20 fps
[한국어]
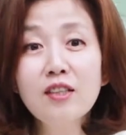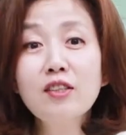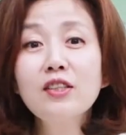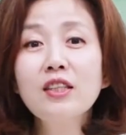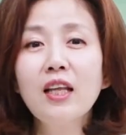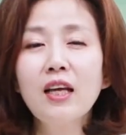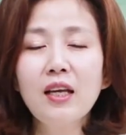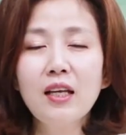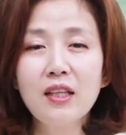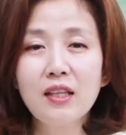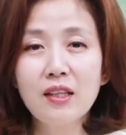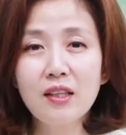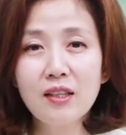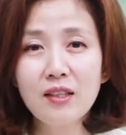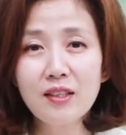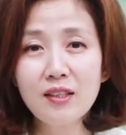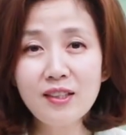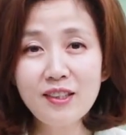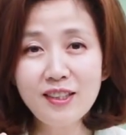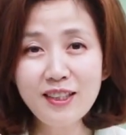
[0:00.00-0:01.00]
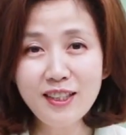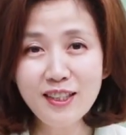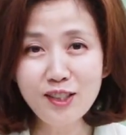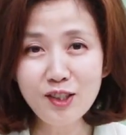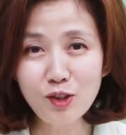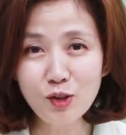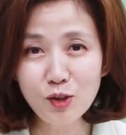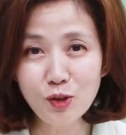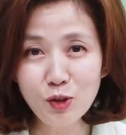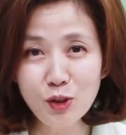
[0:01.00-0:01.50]
이럴 때
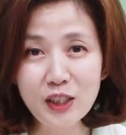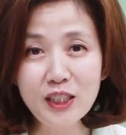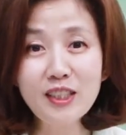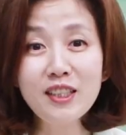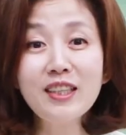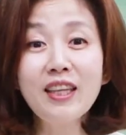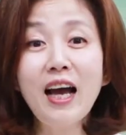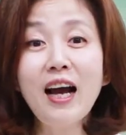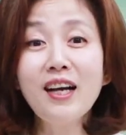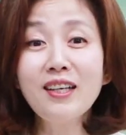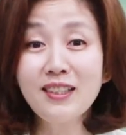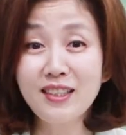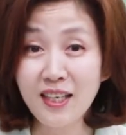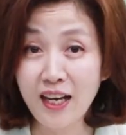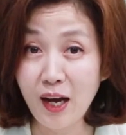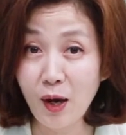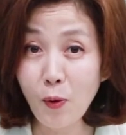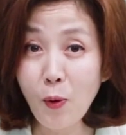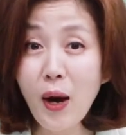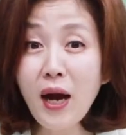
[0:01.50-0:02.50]
끓일 수 있는 탕차,